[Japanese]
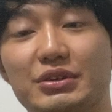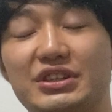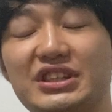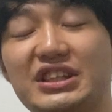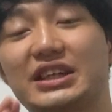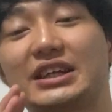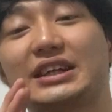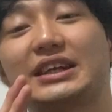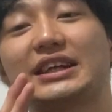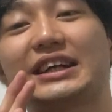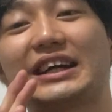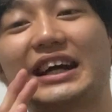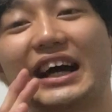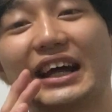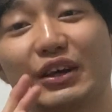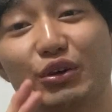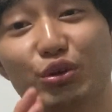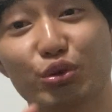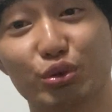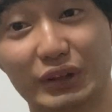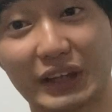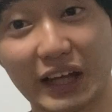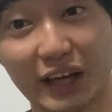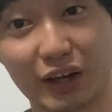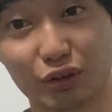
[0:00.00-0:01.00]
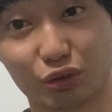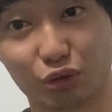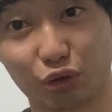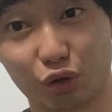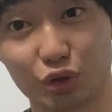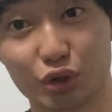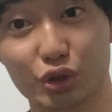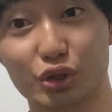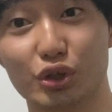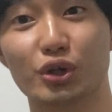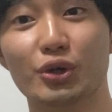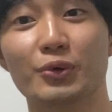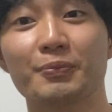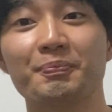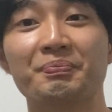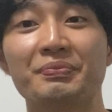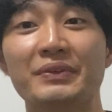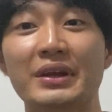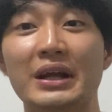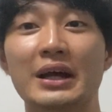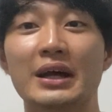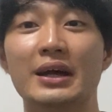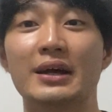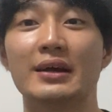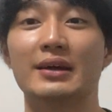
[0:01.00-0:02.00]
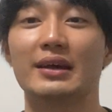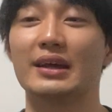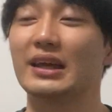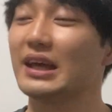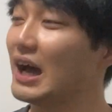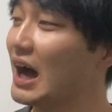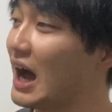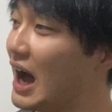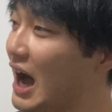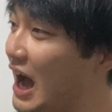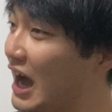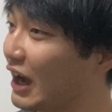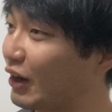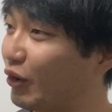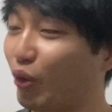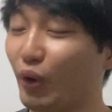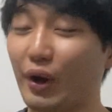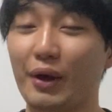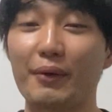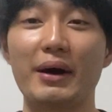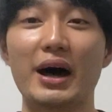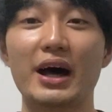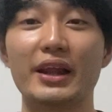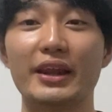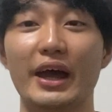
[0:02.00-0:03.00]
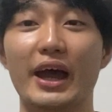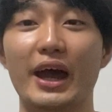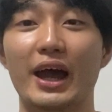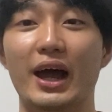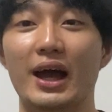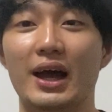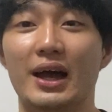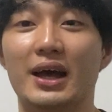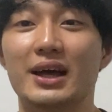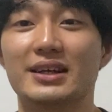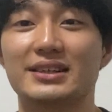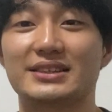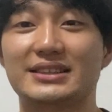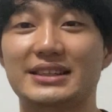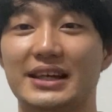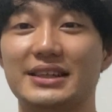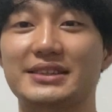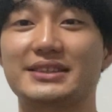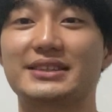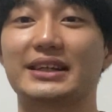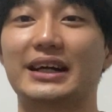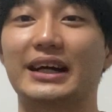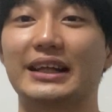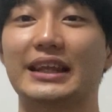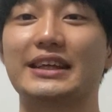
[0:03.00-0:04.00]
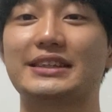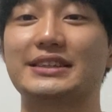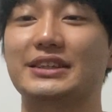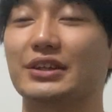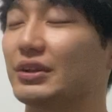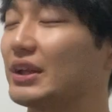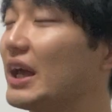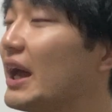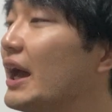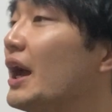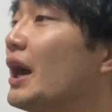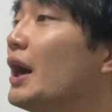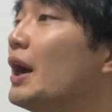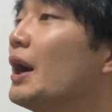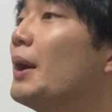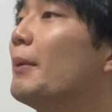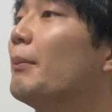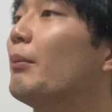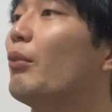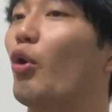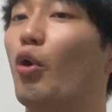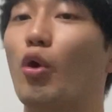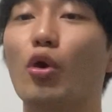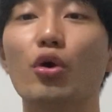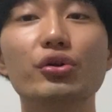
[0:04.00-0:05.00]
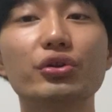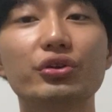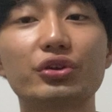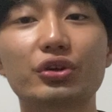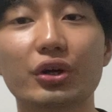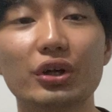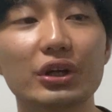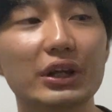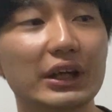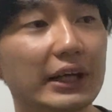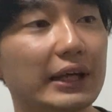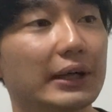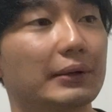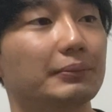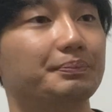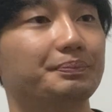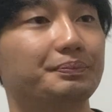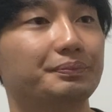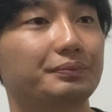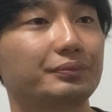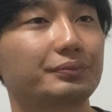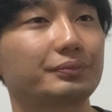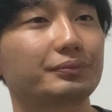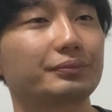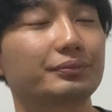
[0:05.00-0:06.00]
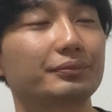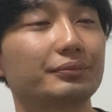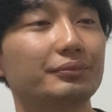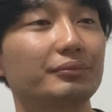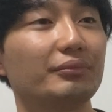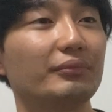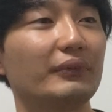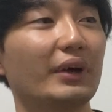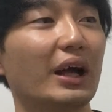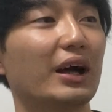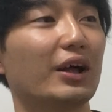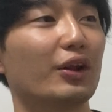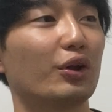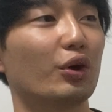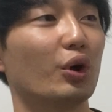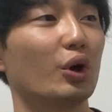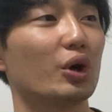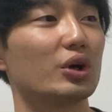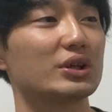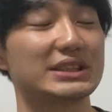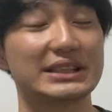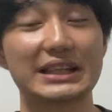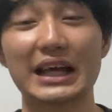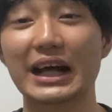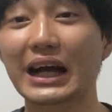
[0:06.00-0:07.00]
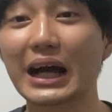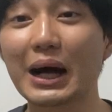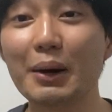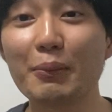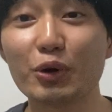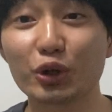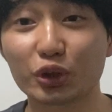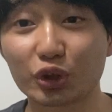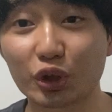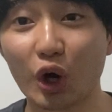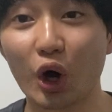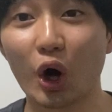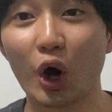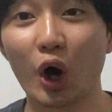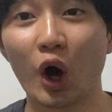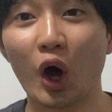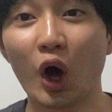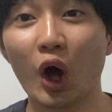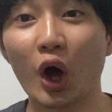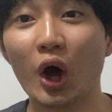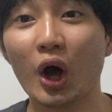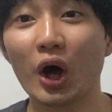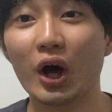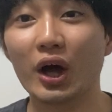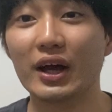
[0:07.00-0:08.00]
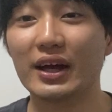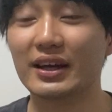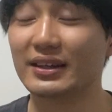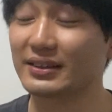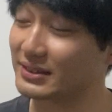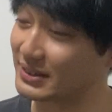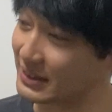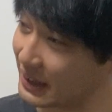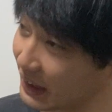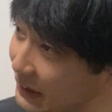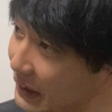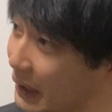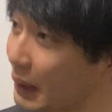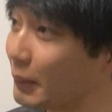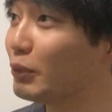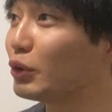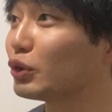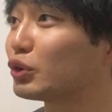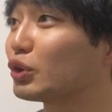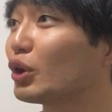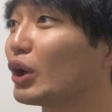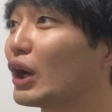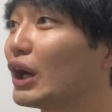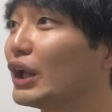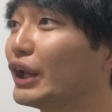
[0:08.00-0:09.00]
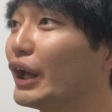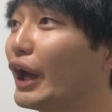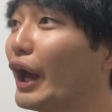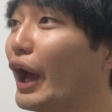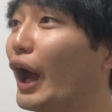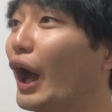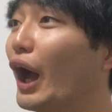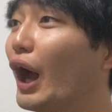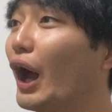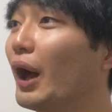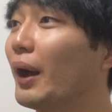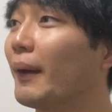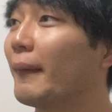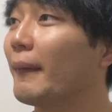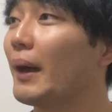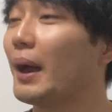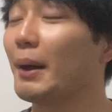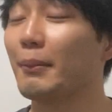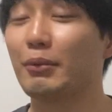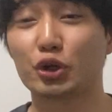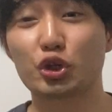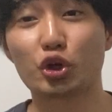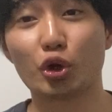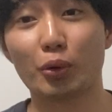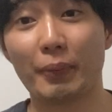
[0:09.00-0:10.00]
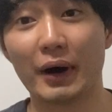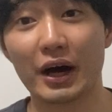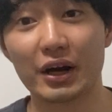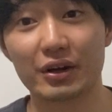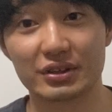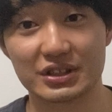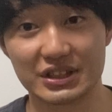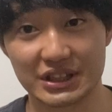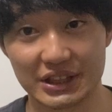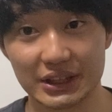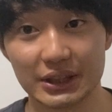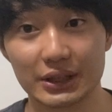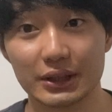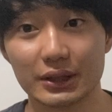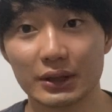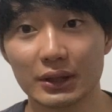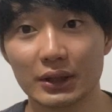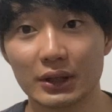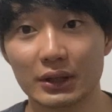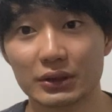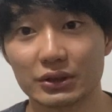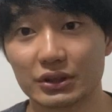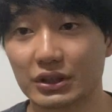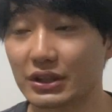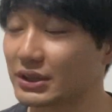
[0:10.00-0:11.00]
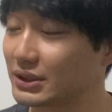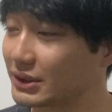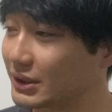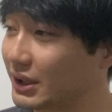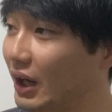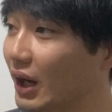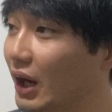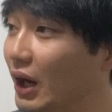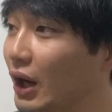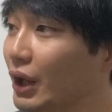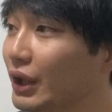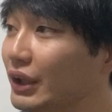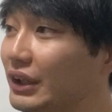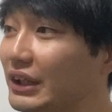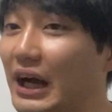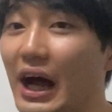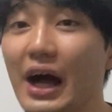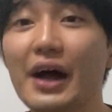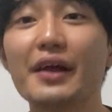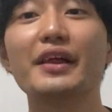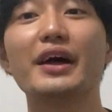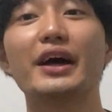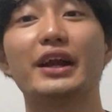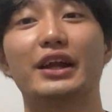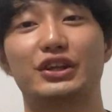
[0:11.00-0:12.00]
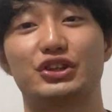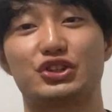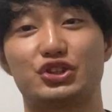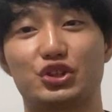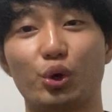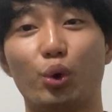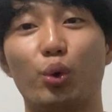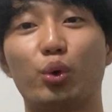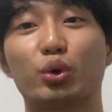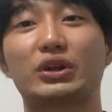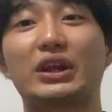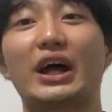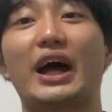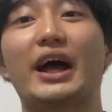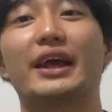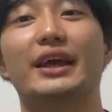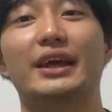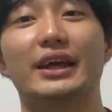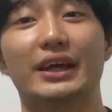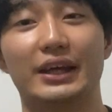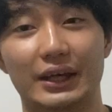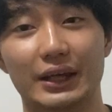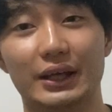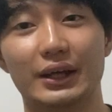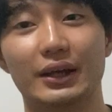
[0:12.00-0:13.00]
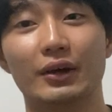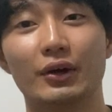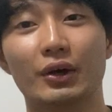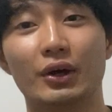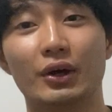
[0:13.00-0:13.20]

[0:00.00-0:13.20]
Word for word: しっかり打てるという。いやー、これはね、さすがですよ。ね。もう本当に、あのー、坂本、え坂本がね、えもう今日マルチですか、かなり状態いい